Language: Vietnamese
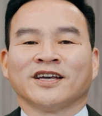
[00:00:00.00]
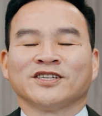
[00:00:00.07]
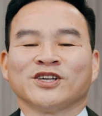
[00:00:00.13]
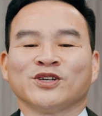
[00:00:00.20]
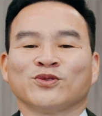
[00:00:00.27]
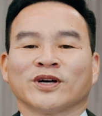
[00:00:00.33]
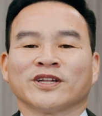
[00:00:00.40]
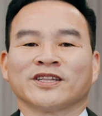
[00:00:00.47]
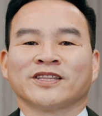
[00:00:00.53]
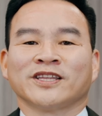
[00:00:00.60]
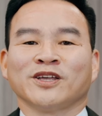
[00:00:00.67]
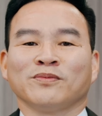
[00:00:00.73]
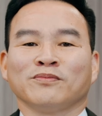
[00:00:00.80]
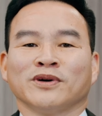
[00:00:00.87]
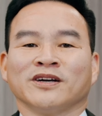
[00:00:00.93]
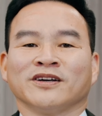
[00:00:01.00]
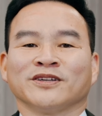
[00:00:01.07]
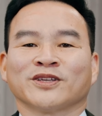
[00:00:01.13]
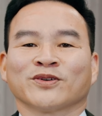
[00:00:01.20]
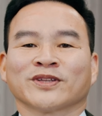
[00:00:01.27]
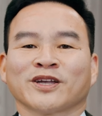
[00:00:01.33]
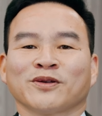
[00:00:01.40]
Trình thuật tin mừng
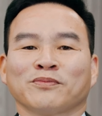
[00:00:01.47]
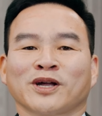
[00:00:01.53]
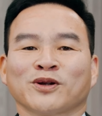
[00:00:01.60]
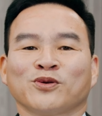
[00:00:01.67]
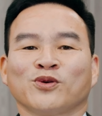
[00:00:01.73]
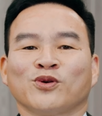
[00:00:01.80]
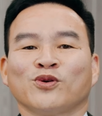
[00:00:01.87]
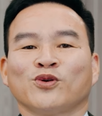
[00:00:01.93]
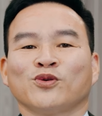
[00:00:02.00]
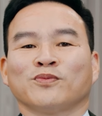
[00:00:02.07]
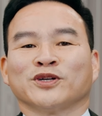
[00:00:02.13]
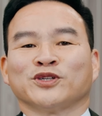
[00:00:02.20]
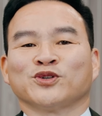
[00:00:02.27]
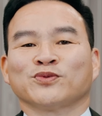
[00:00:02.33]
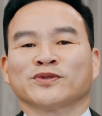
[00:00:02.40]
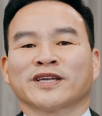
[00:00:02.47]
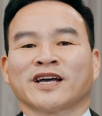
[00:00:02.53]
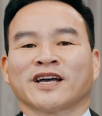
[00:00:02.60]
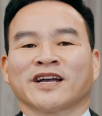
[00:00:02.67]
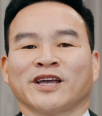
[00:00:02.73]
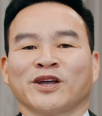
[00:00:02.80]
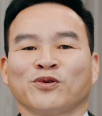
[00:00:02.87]
theo Thánh Marco mà chúng
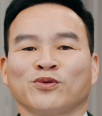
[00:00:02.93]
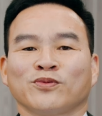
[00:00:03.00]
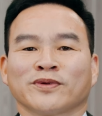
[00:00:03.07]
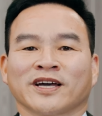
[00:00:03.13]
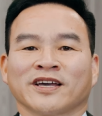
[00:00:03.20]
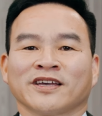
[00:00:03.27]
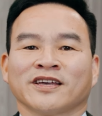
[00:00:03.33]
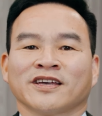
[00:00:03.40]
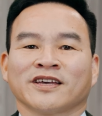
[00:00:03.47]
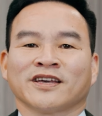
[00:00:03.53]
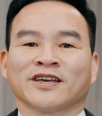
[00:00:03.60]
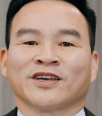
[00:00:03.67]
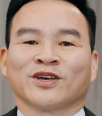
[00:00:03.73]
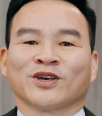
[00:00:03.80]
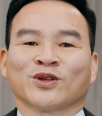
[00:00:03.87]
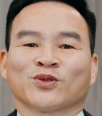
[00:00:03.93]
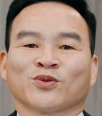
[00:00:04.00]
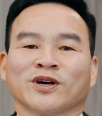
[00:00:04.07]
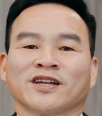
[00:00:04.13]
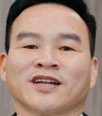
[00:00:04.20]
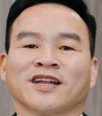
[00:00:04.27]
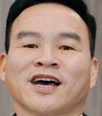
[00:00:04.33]
ta nghe hôm nay
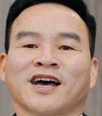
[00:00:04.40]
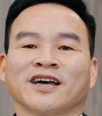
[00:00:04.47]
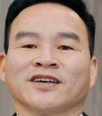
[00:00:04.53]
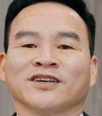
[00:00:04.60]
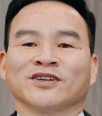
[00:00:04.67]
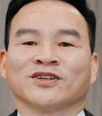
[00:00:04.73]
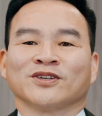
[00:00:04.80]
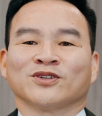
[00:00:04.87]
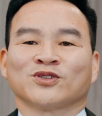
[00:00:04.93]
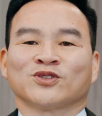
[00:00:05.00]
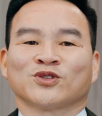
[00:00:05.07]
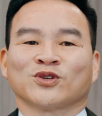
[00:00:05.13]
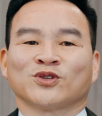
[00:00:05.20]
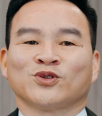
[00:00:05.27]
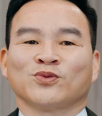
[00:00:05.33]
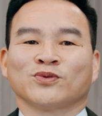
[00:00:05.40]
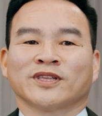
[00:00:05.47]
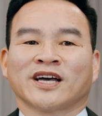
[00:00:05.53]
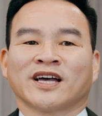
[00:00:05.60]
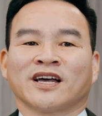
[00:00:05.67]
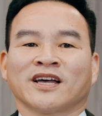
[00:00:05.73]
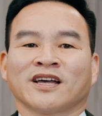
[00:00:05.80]
thuật lại cho chúng
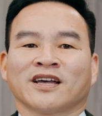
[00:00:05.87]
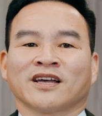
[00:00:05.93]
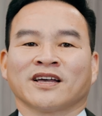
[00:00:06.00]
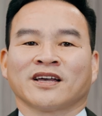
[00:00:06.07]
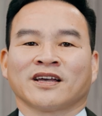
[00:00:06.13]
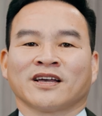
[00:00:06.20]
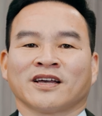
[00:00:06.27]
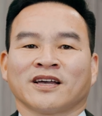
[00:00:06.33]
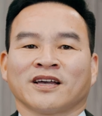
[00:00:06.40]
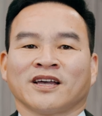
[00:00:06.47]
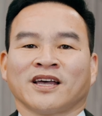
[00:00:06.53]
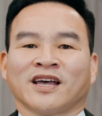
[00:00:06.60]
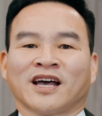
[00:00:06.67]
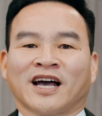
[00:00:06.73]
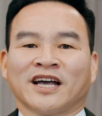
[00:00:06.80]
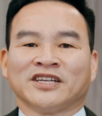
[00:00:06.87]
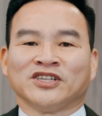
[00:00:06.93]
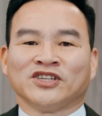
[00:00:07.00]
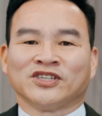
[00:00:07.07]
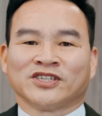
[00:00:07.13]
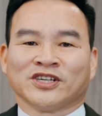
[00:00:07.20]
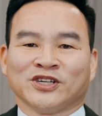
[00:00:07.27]
ta
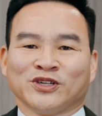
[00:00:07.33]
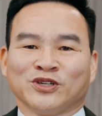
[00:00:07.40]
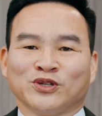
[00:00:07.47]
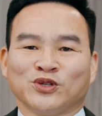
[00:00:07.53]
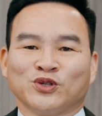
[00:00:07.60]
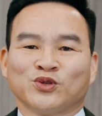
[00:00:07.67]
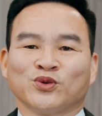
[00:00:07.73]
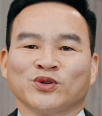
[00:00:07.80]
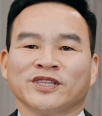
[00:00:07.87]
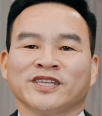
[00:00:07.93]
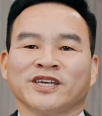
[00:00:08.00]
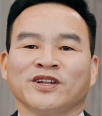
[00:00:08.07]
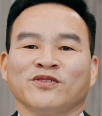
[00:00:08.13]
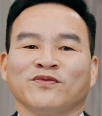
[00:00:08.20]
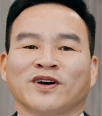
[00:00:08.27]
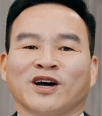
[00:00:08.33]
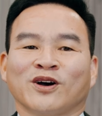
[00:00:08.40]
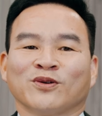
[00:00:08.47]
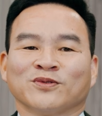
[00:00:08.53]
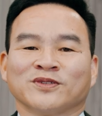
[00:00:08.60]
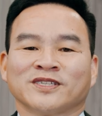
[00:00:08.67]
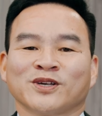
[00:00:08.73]
hành trình Chúa tiến
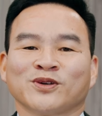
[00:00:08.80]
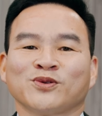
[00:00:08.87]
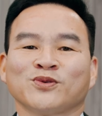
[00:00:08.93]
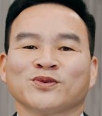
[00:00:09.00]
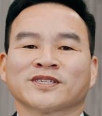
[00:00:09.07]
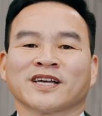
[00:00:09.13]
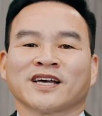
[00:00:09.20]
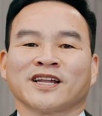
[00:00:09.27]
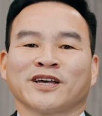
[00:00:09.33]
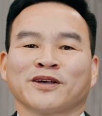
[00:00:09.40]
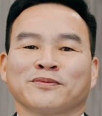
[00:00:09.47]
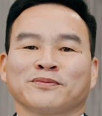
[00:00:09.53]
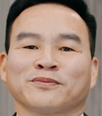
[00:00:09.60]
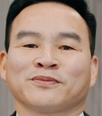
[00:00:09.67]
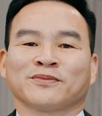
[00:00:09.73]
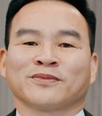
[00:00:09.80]
vào Jerusalem